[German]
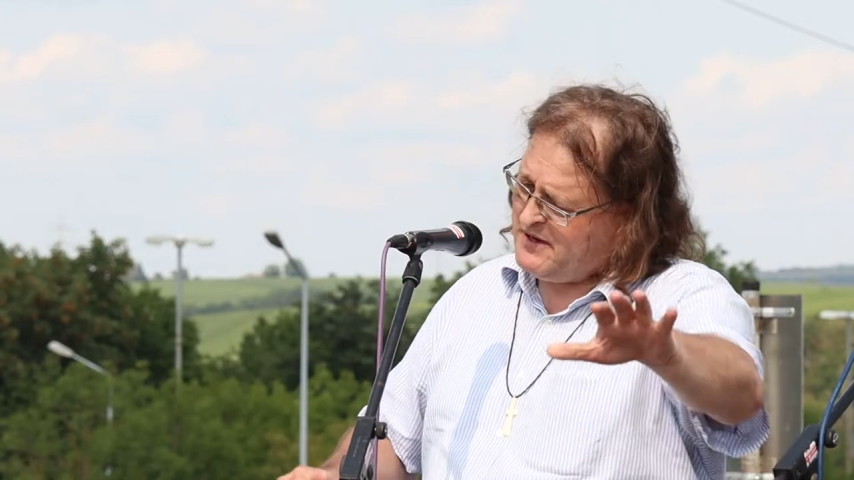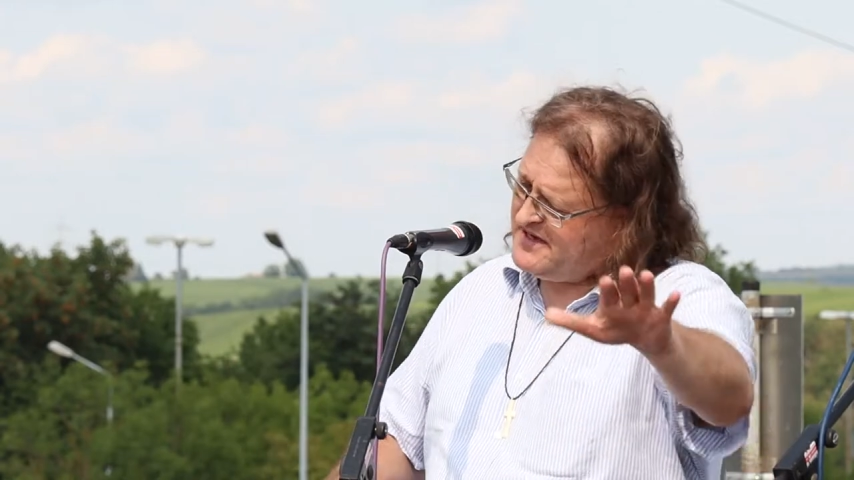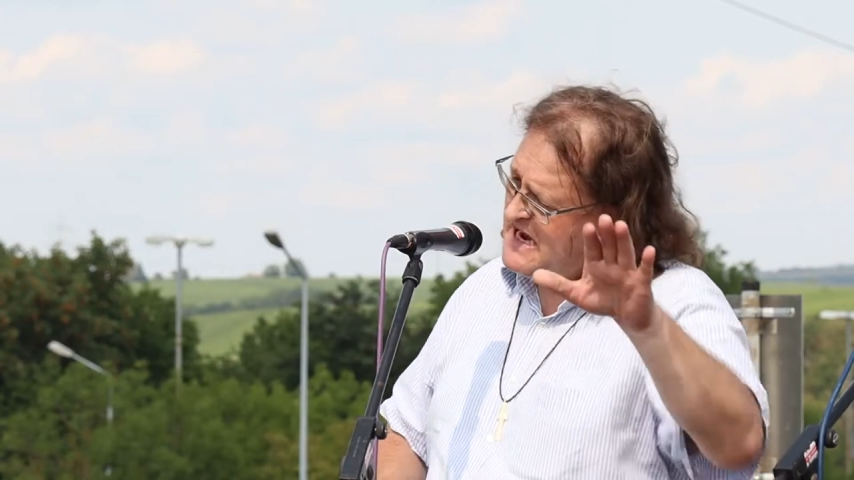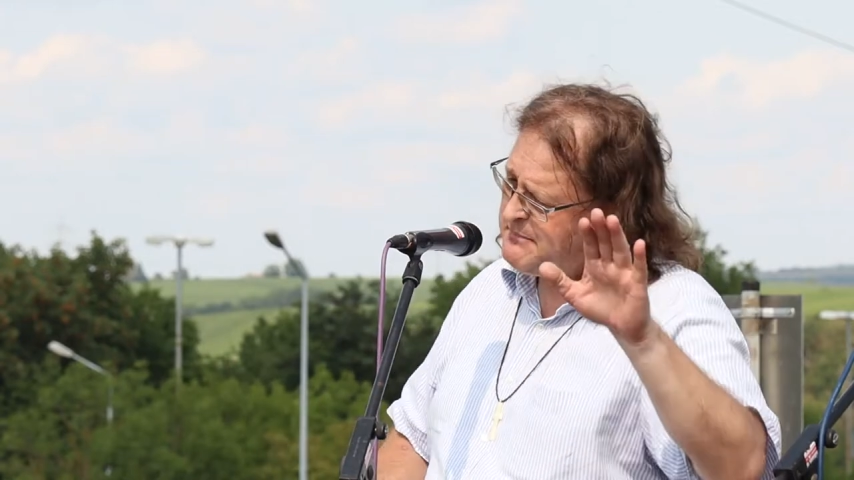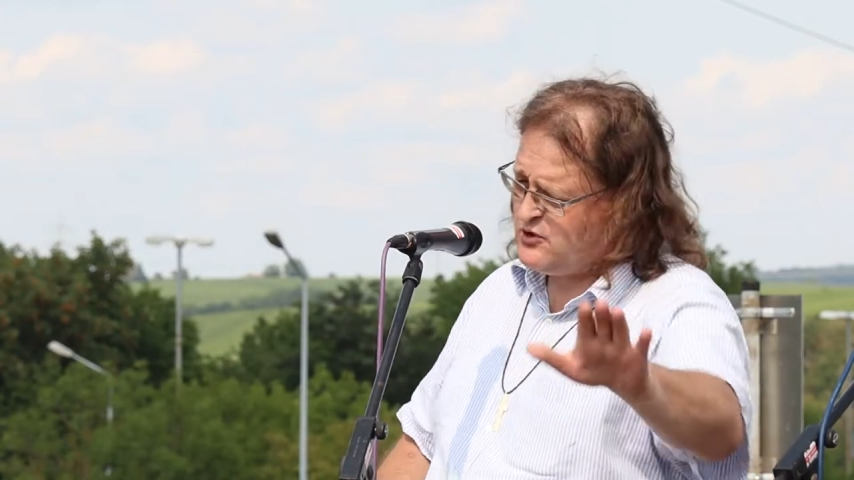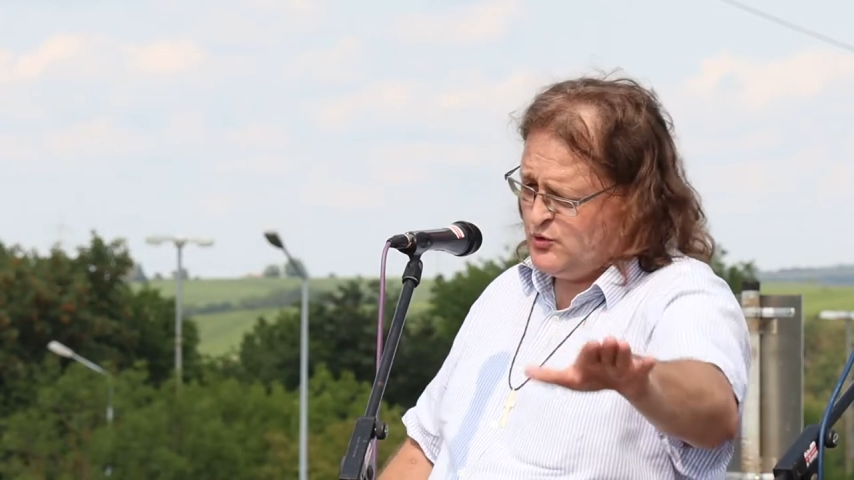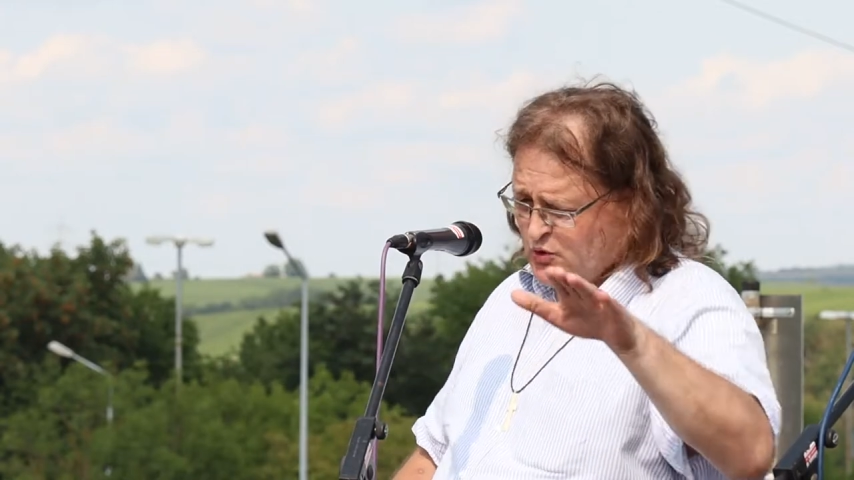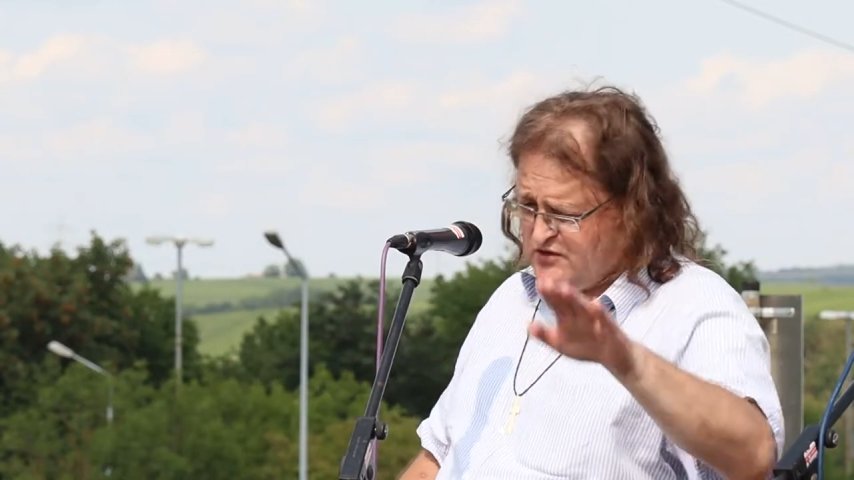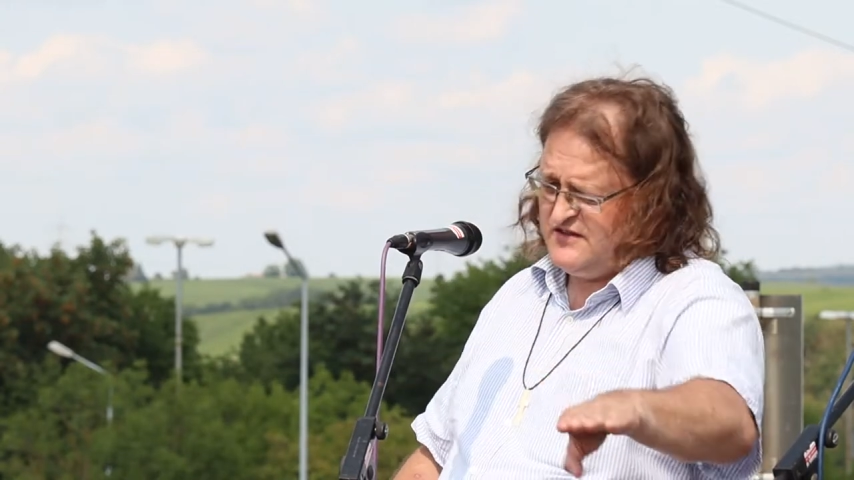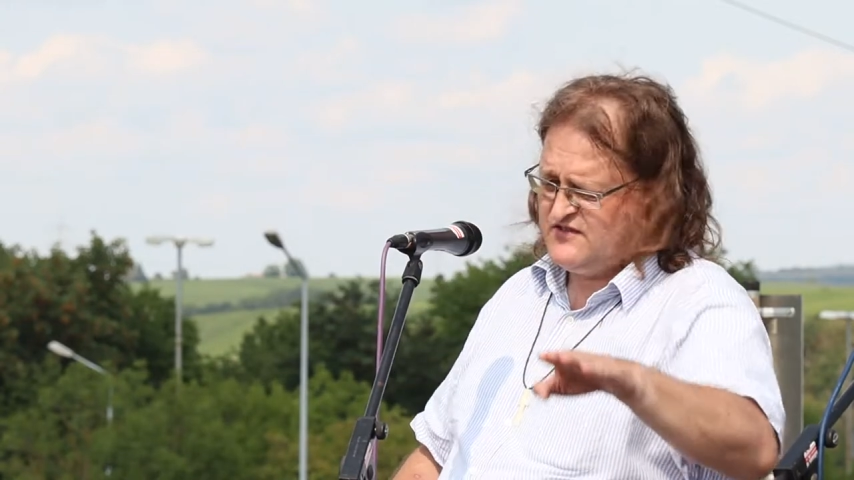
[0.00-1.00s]
Aber ich habe
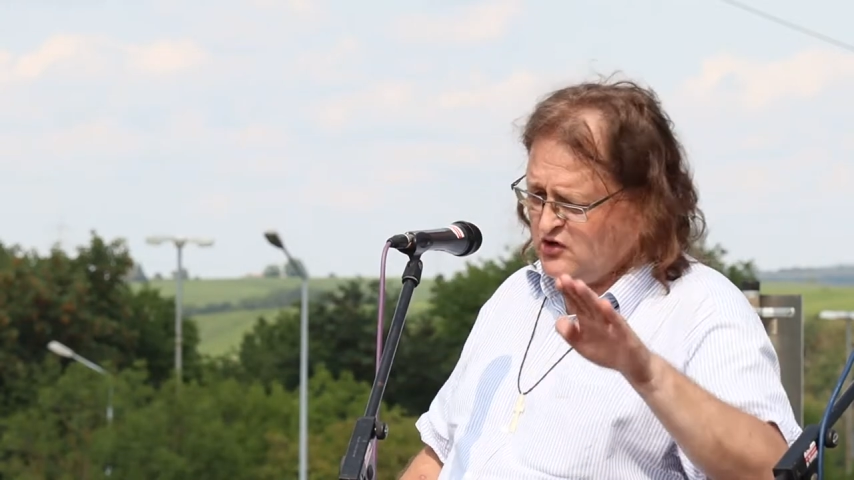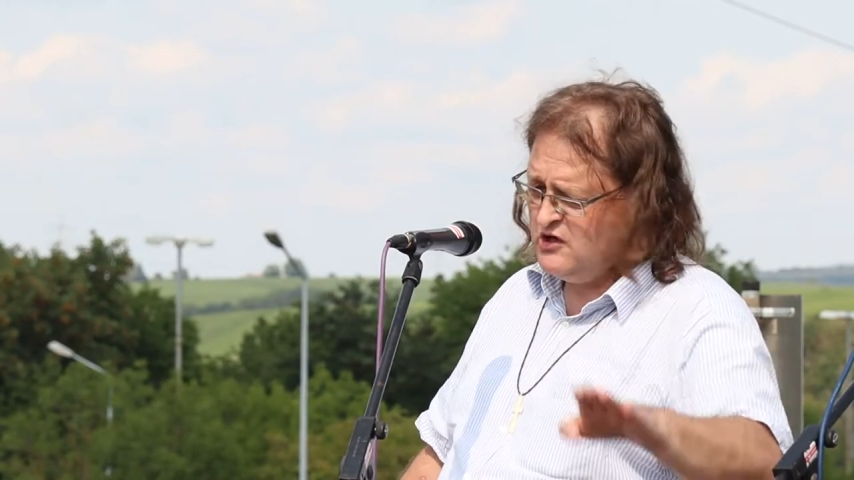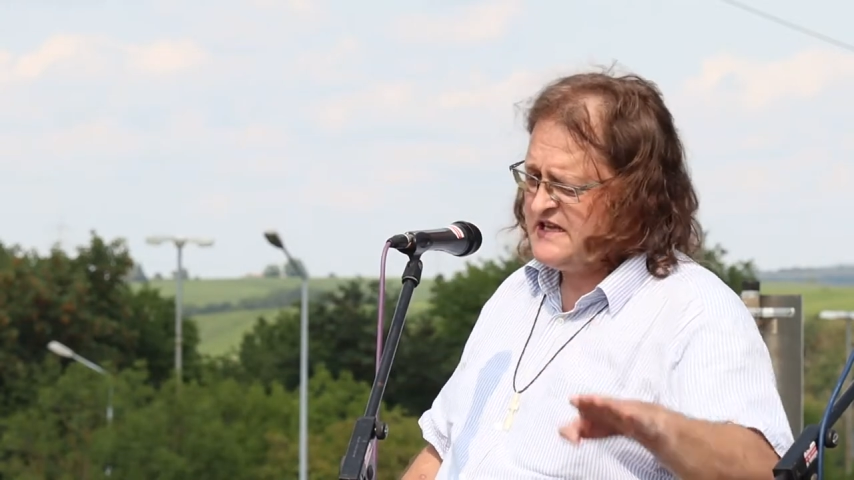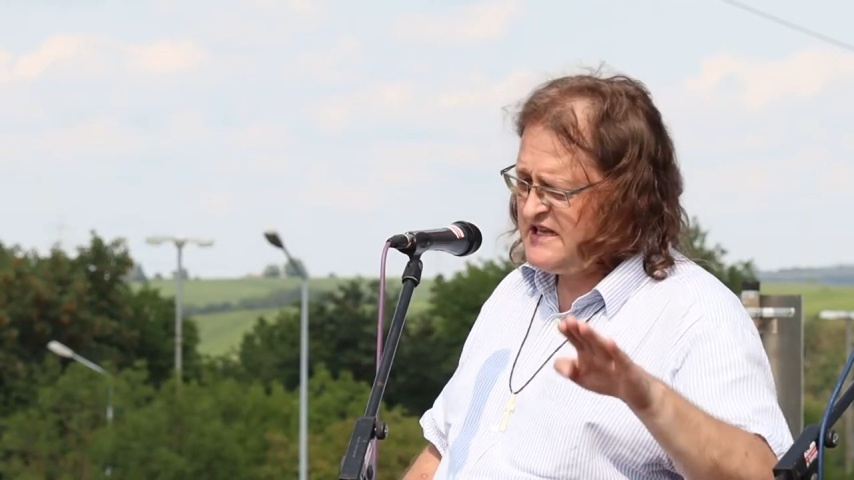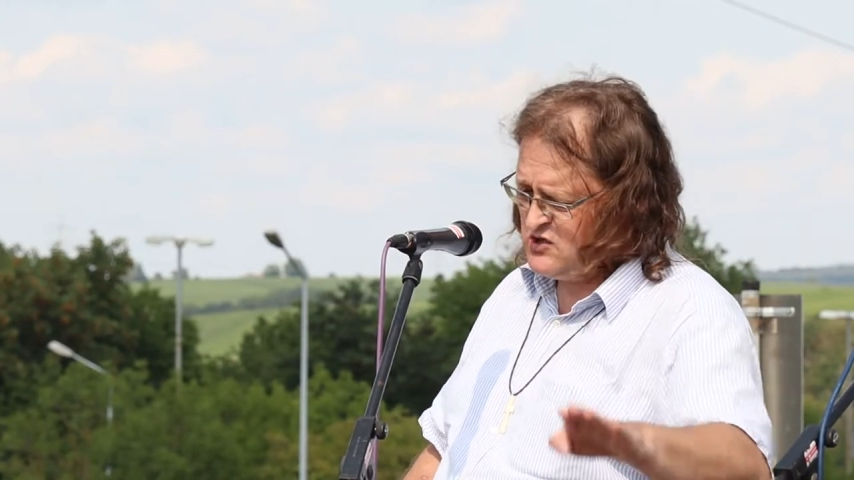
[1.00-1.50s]
gehört, es soll da